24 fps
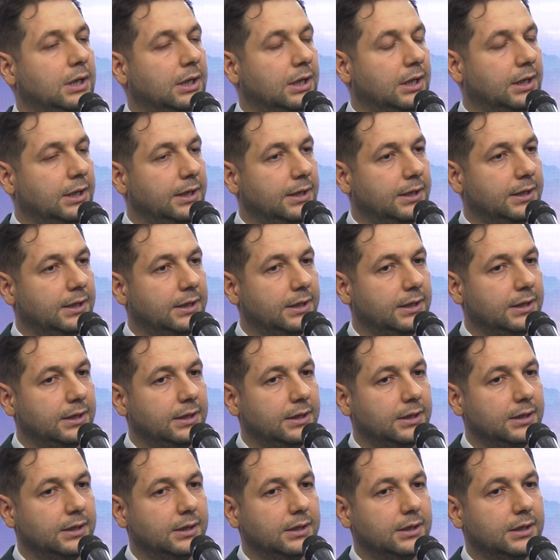
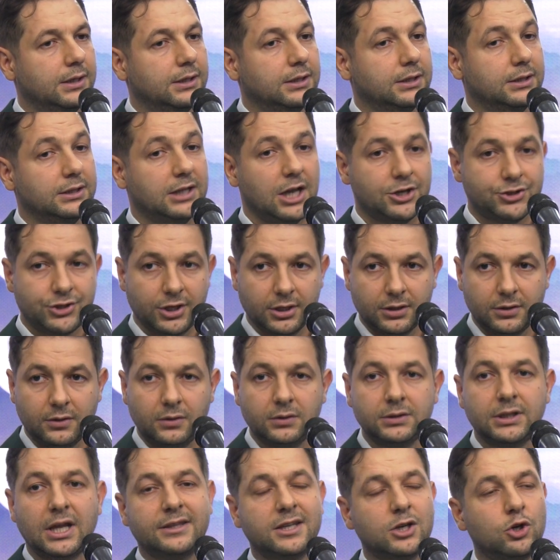Eee,
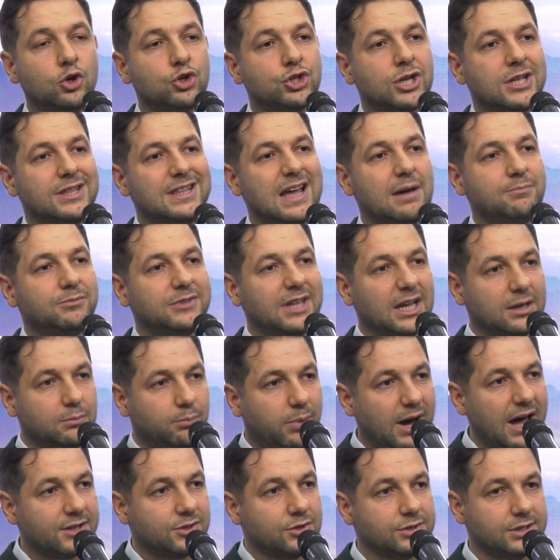dlaczego? Dlatego, że nam tak
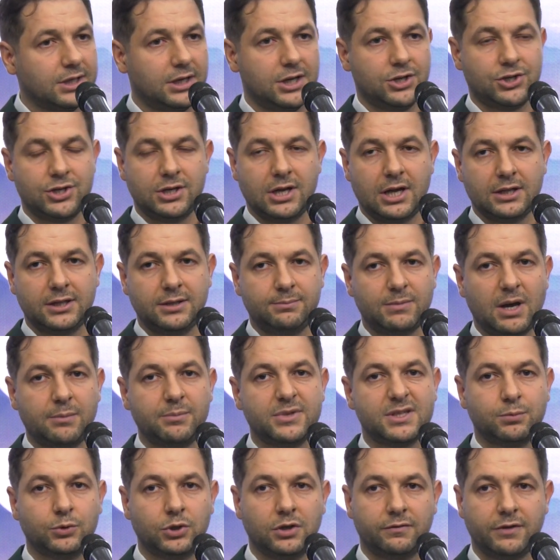bardzo zależy na tym,
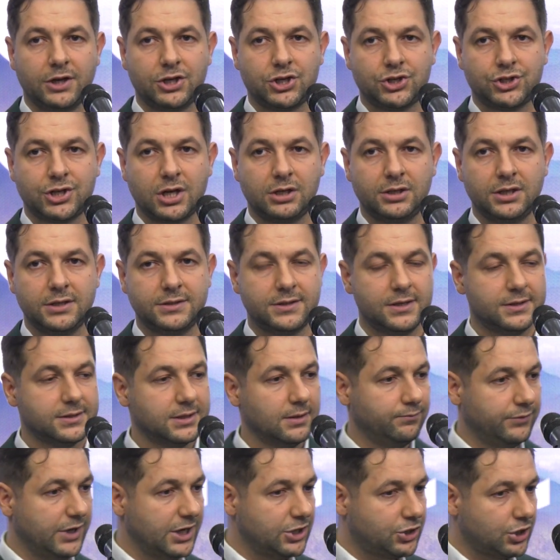aby zbudować szczelny
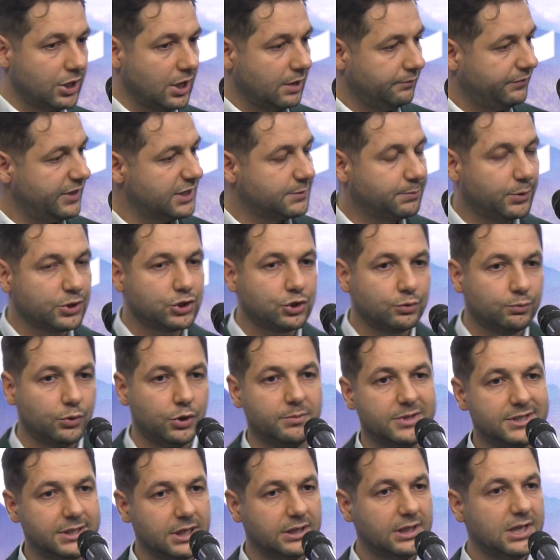system. Więc, więc
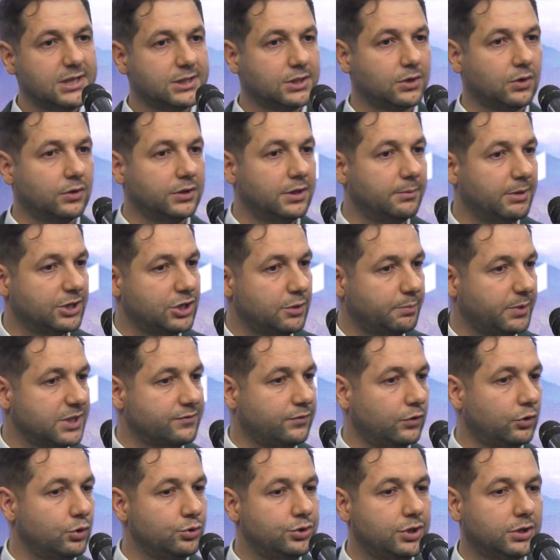podsumujmy. Z jednej strony macie
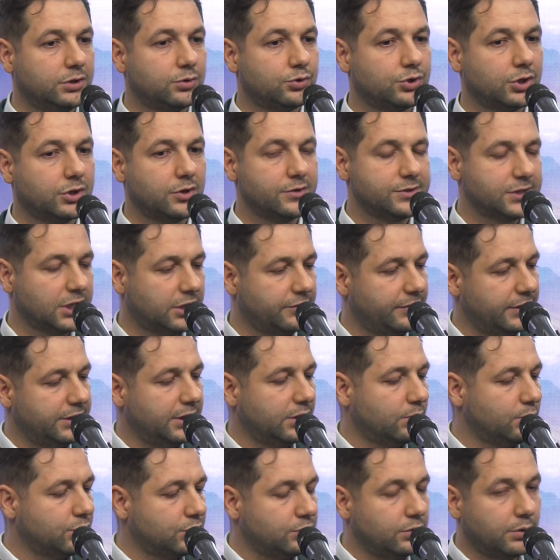Państwo ludzi, którzy
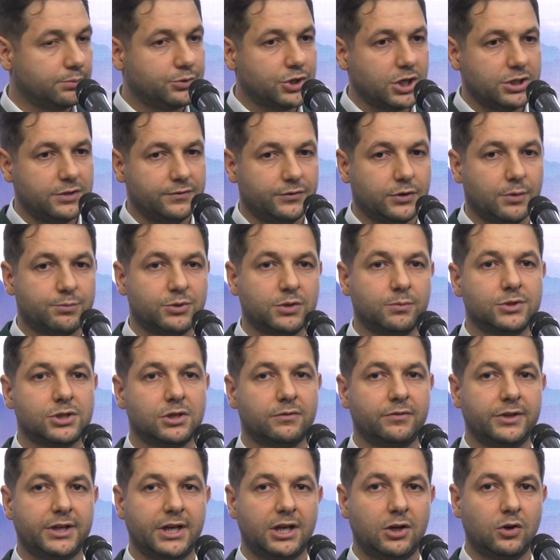konsekwentnie głosują przeciwko
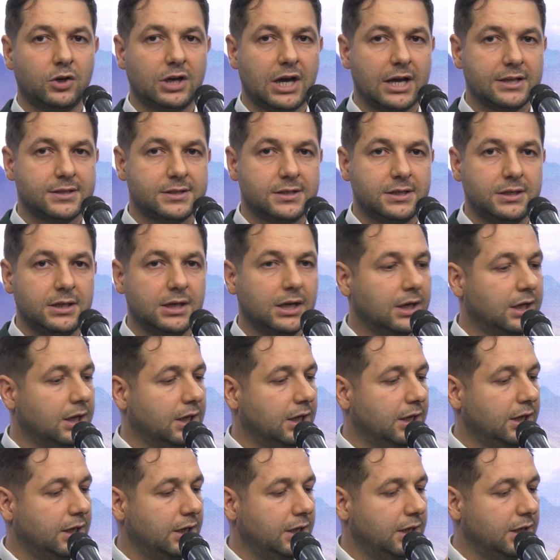przymusowej relokacji,
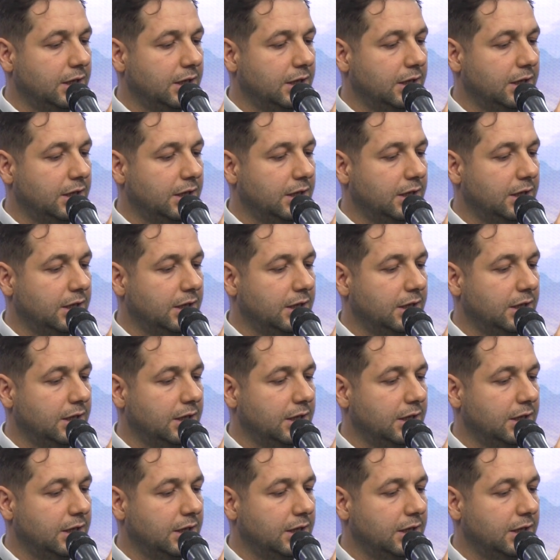eee,